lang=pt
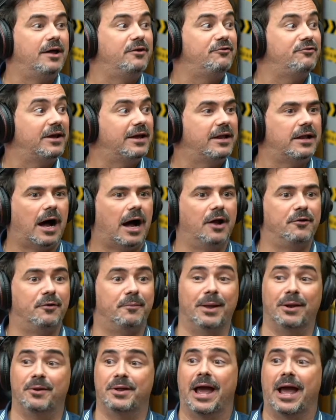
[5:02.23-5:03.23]
Aí cheguei na
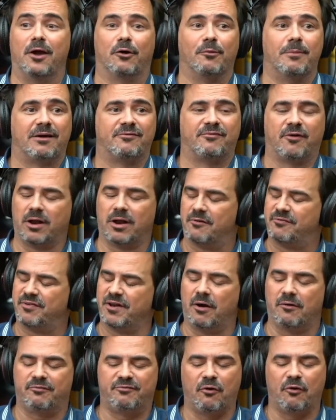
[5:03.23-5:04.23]
Rádio li. E aí, como é que foi lá? Eu
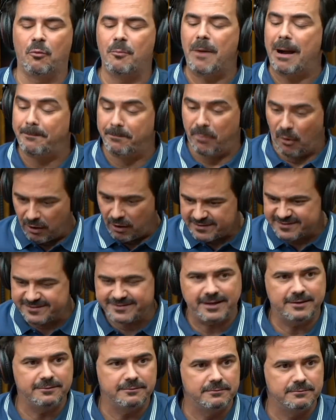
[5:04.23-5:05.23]
falei, ó, foi uma
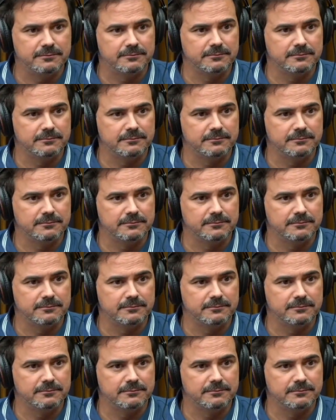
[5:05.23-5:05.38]
bosta.